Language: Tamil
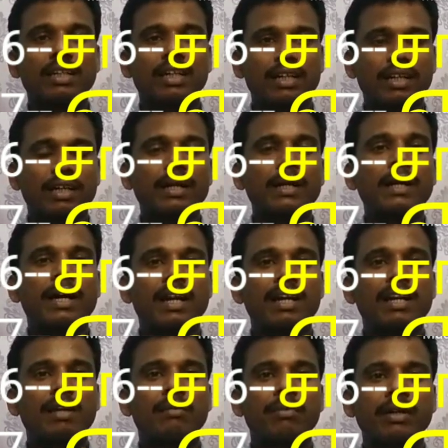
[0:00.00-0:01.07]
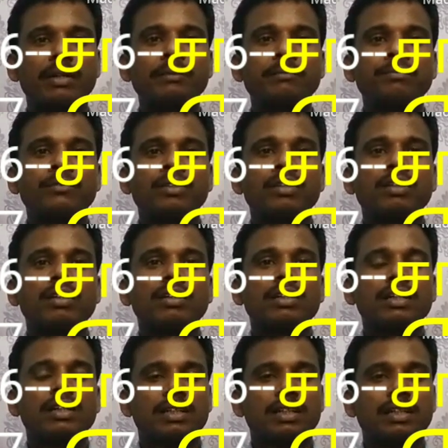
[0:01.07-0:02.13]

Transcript: கேட்குறாங்க அதனால் நம்ம இந்த